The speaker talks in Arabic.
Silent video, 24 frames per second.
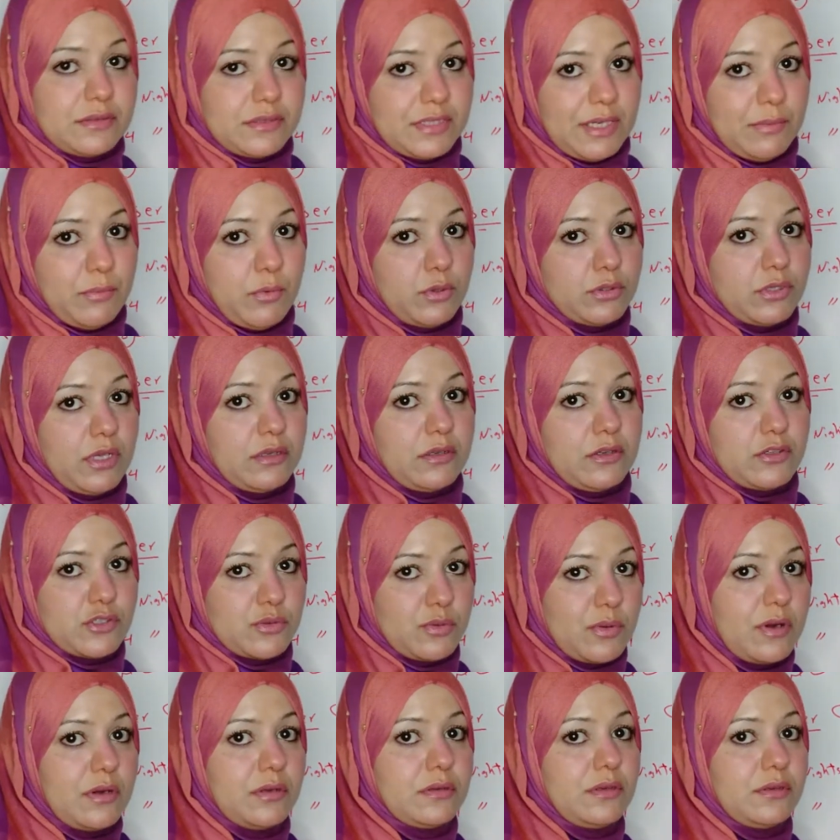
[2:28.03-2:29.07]
يبعد عن
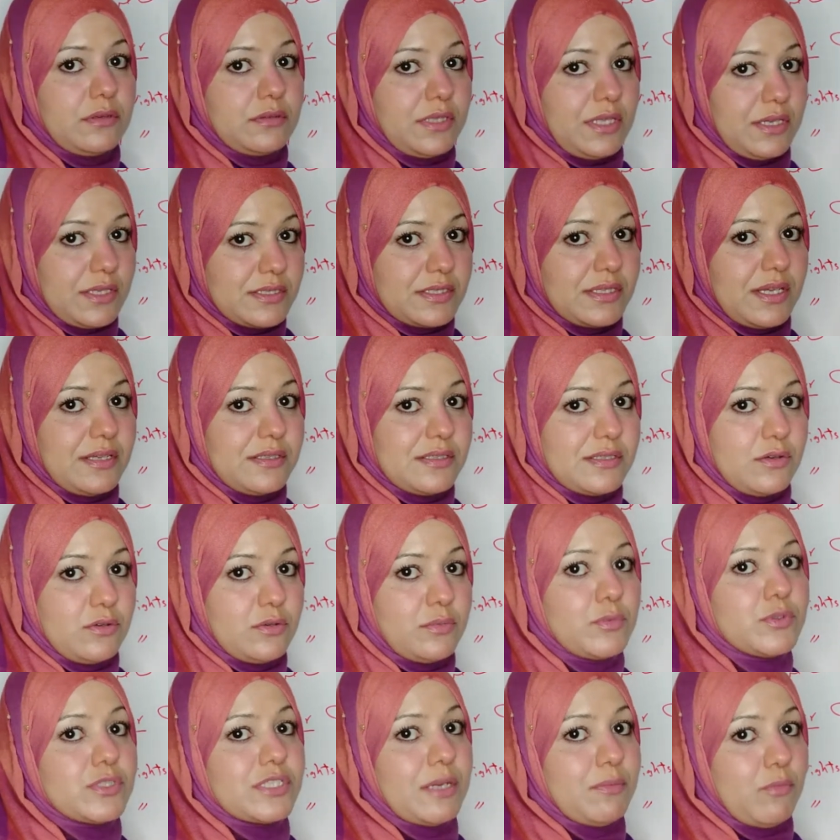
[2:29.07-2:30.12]
اسوان ثلاث ساعات
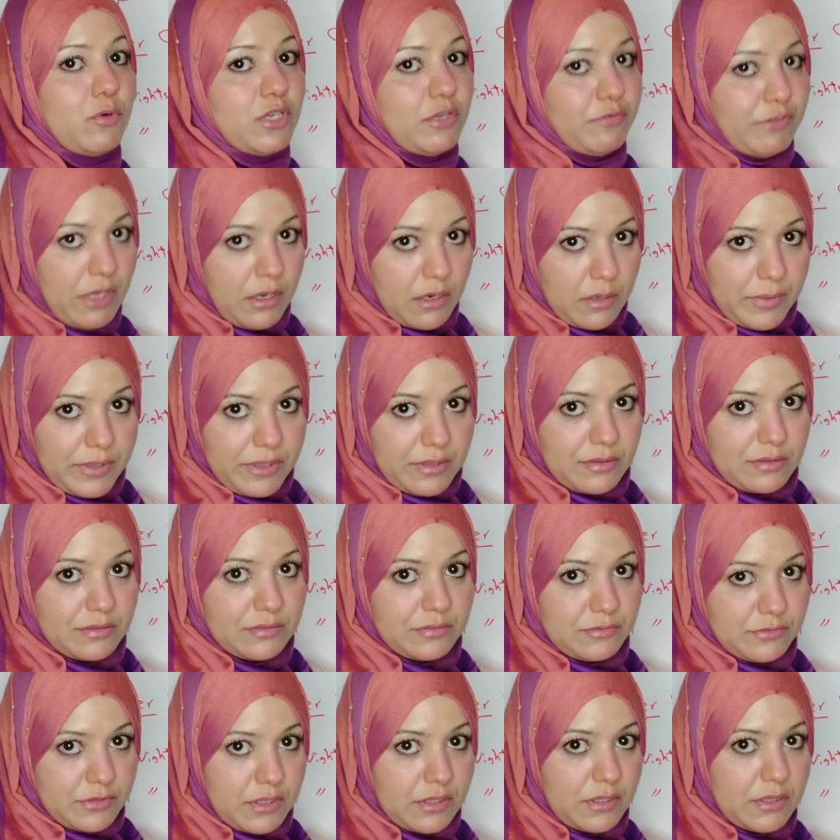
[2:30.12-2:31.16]
زي زي ما قلنا في العربيه
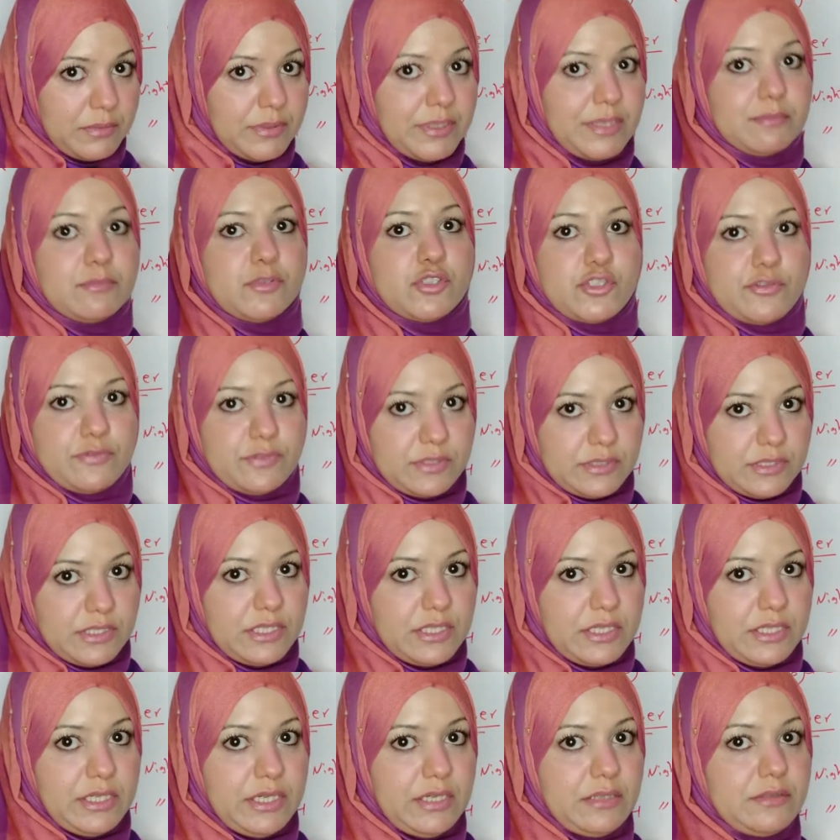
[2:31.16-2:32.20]
في العربيه مش في
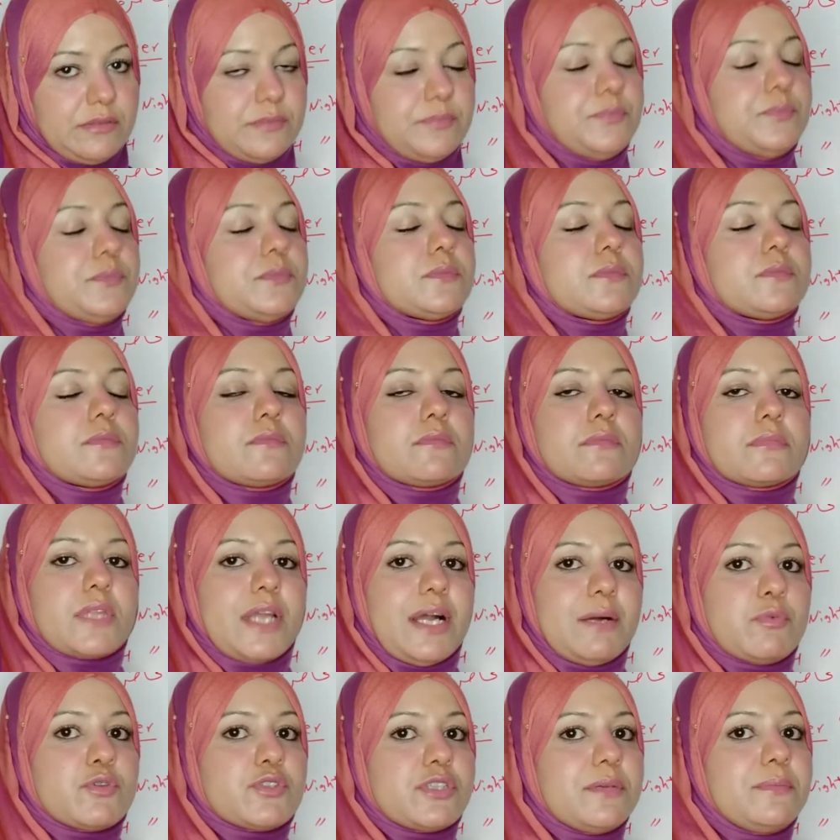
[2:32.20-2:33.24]
النيل يعني
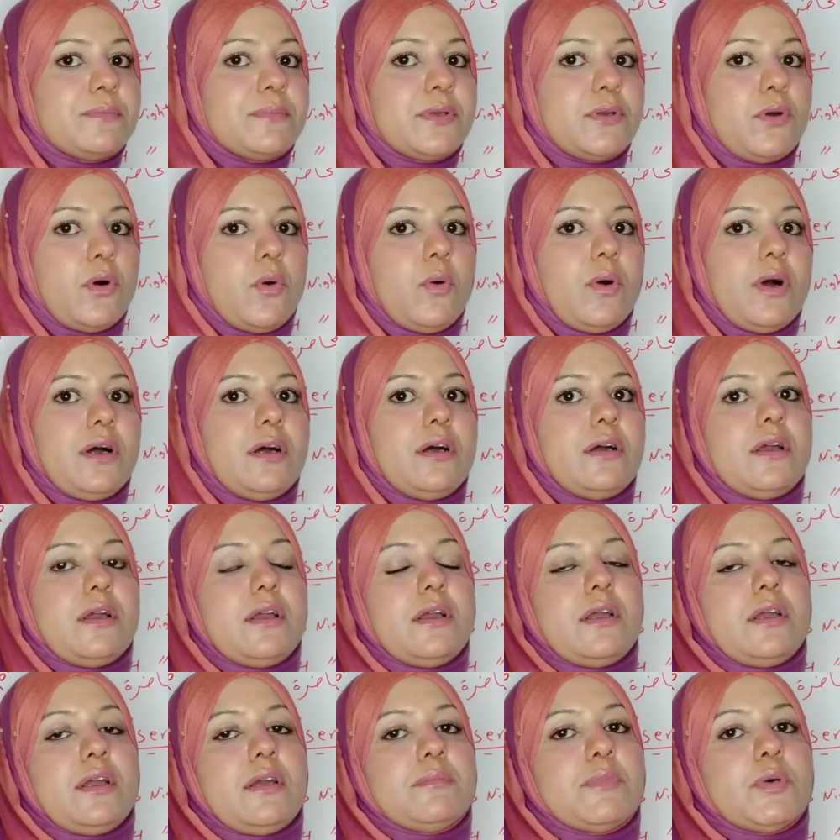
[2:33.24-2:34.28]
ابو سمبل هو
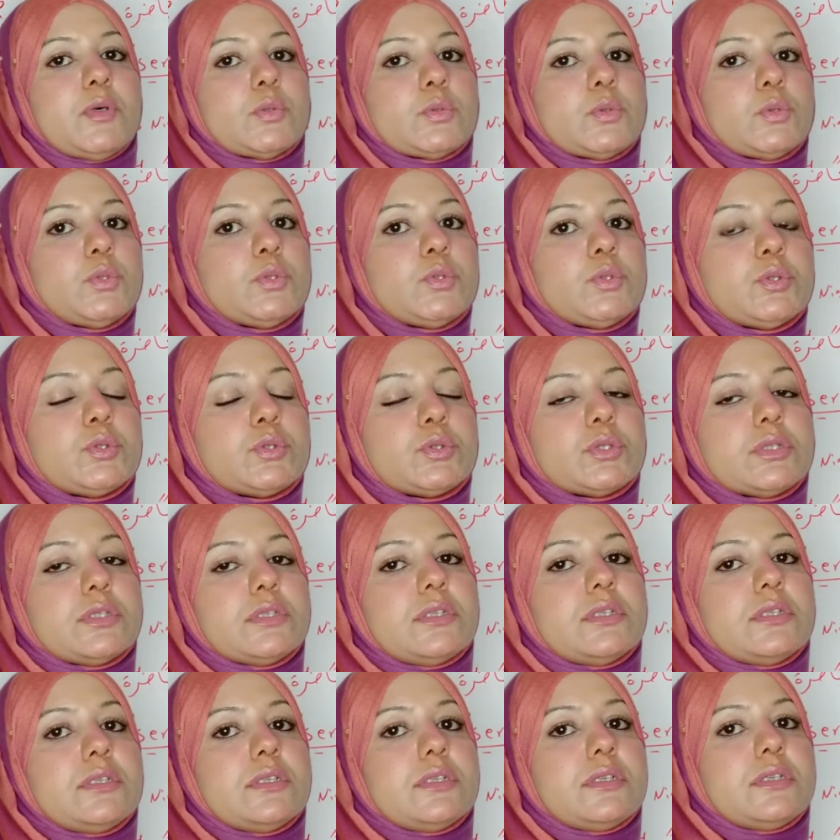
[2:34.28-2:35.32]
موجود
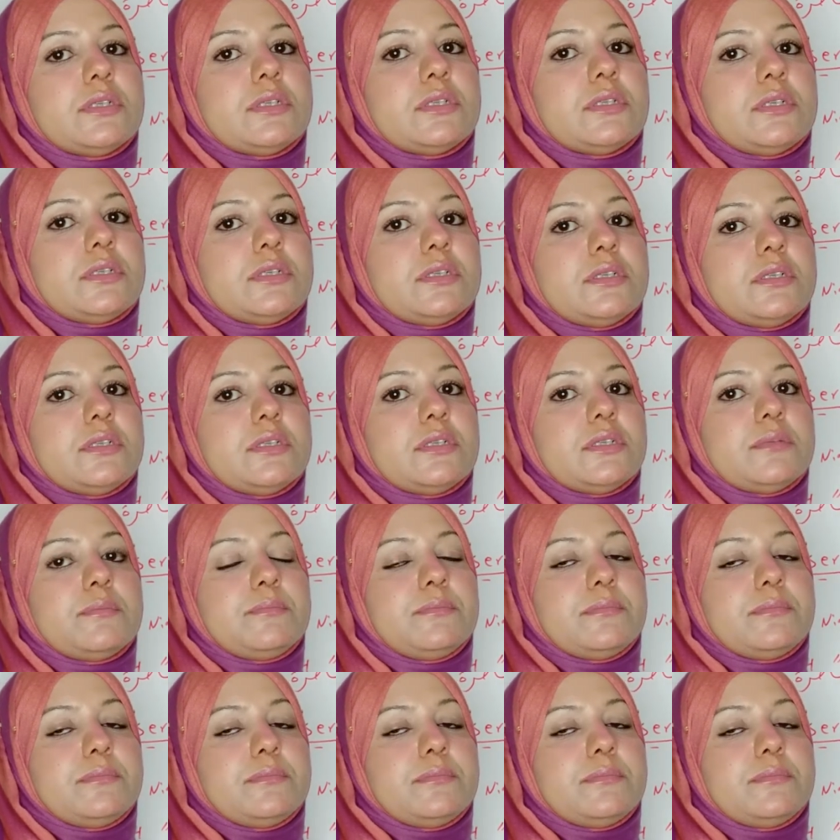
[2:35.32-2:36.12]
آه،